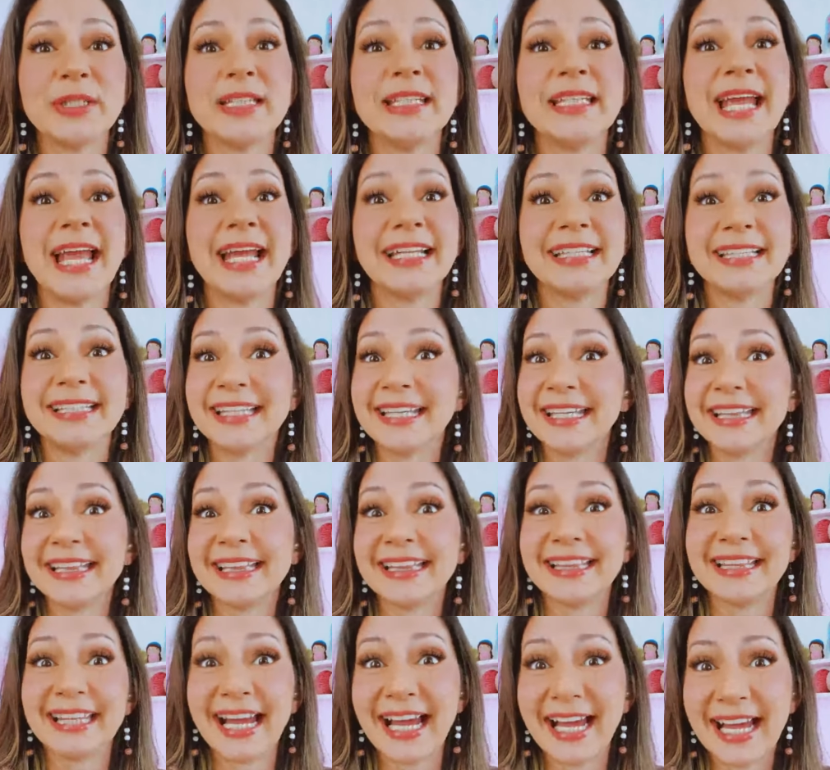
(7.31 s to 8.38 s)
e em
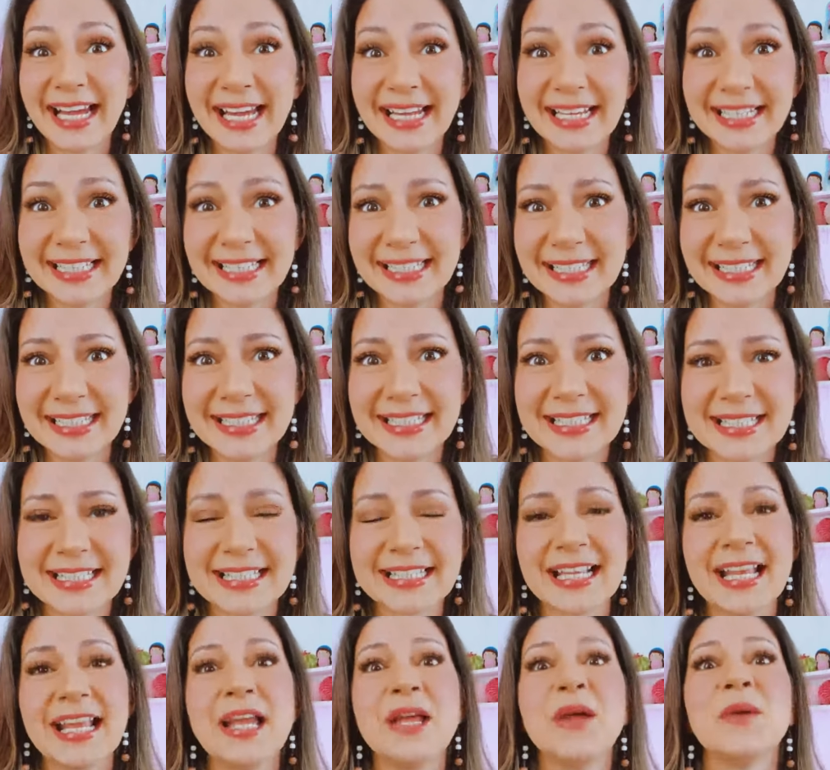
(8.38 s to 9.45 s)

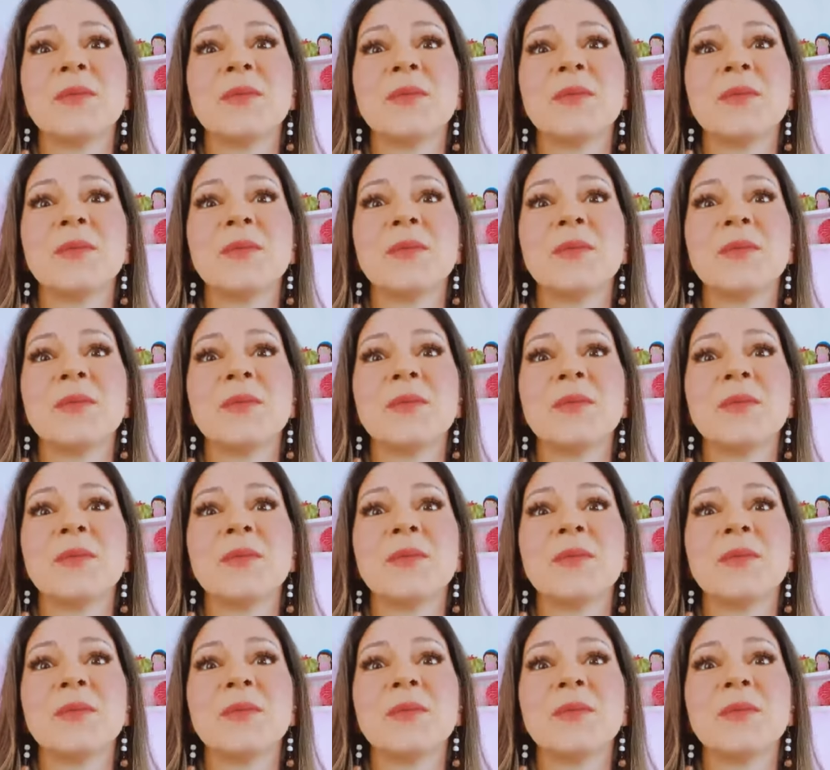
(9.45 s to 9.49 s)
detalhes